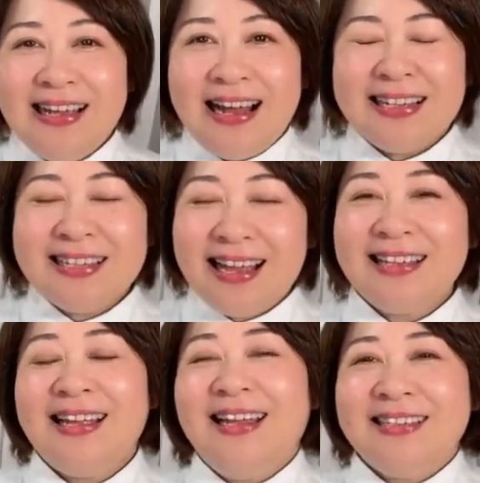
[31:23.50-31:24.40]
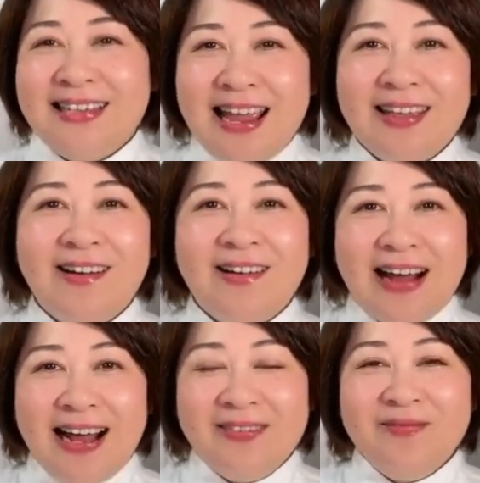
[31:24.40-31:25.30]
暑かったですね、今日
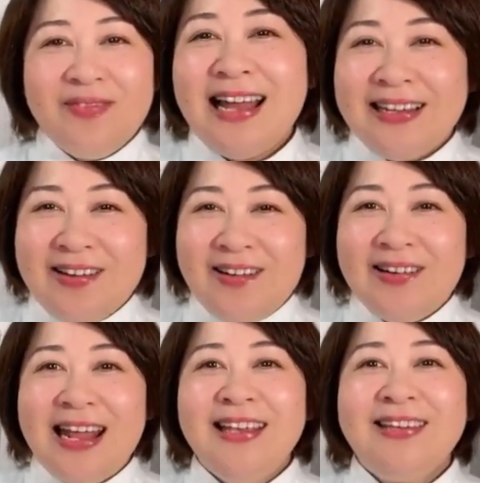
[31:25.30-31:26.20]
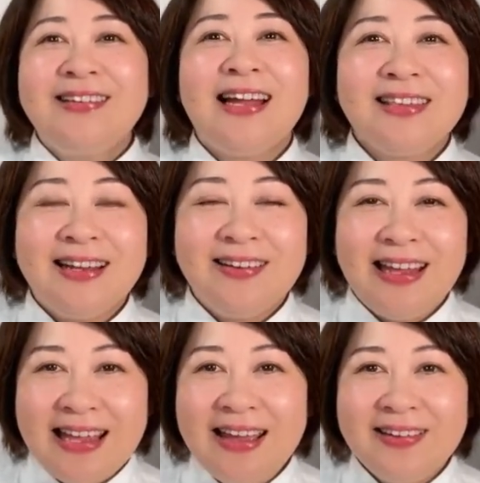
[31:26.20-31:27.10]
は。あの連休だったの
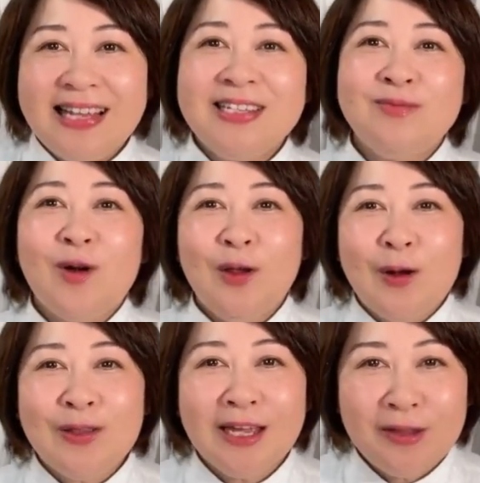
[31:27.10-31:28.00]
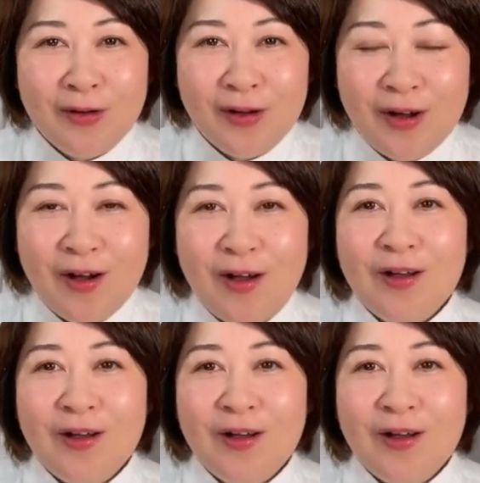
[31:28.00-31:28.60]
でね、私もいろんなところ、